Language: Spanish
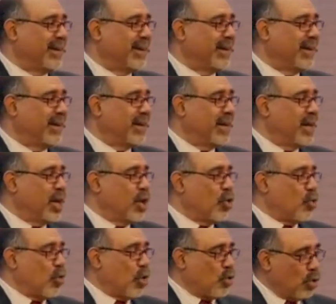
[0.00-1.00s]

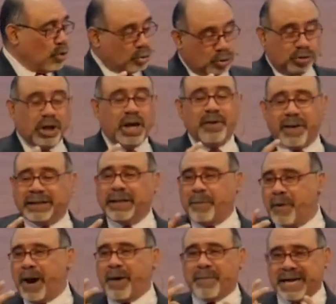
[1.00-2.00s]
Cuando tú te levantas por la
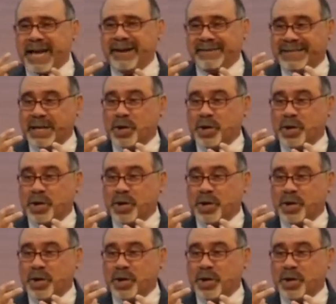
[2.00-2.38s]
mañana y dices, yo tengo que